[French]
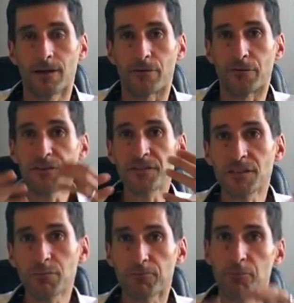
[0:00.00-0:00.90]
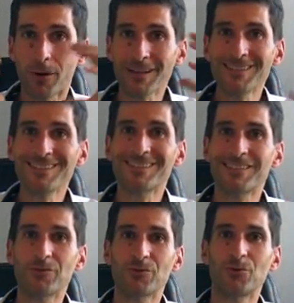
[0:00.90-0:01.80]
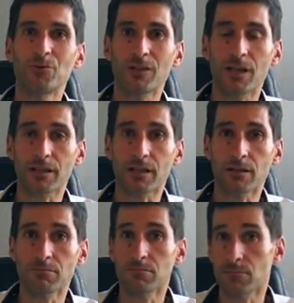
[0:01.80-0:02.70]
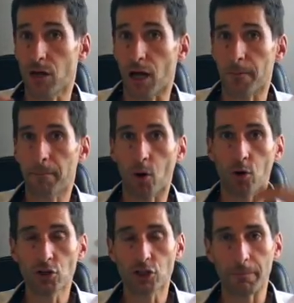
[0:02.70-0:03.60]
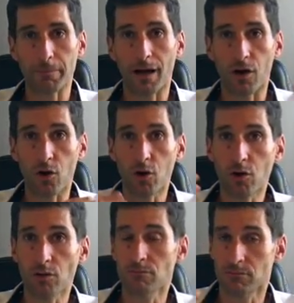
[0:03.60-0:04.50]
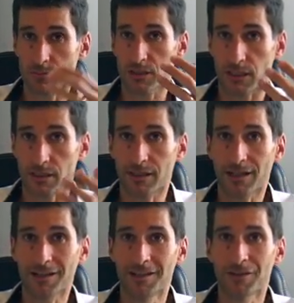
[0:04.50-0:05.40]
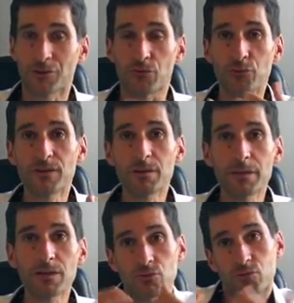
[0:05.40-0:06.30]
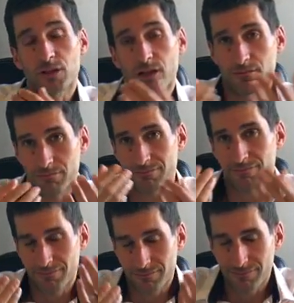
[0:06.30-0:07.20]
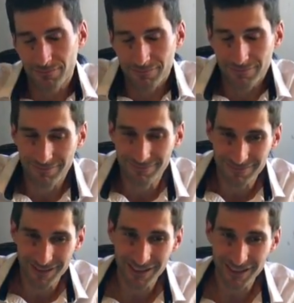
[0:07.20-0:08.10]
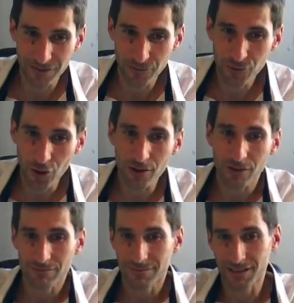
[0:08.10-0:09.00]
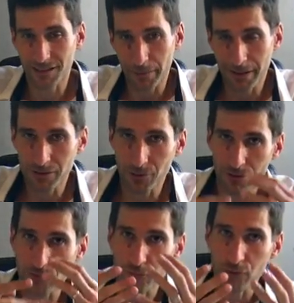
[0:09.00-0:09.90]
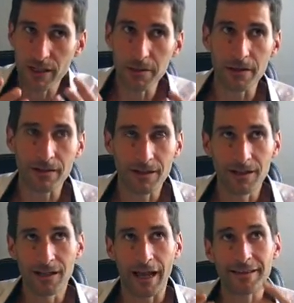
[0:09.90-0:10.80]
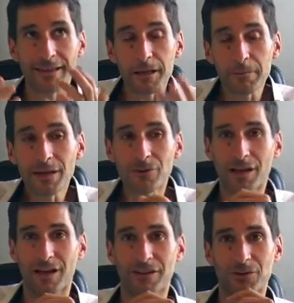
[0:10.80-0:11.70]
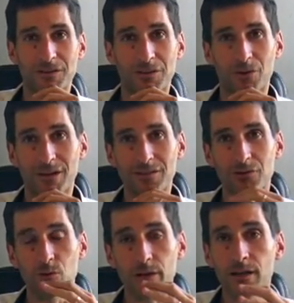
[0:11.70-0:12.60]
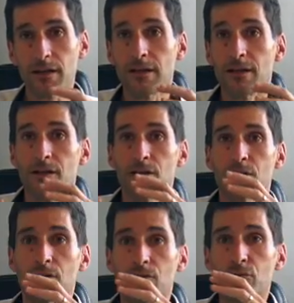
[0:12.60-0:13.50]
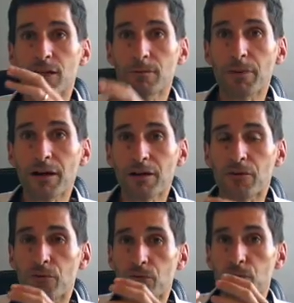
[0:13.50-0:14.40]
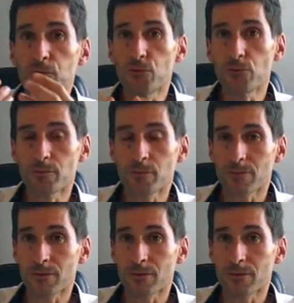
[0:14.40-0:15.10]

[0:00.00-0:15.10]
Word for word: visible, pour exister aux yeux de quelqu'un, un proche, un parent, quelqu'un que vous aimez en tout cas, qui vous donne cette impression-là, vous voulez être aimé au travers de cette relation et vous n'êtes pas vu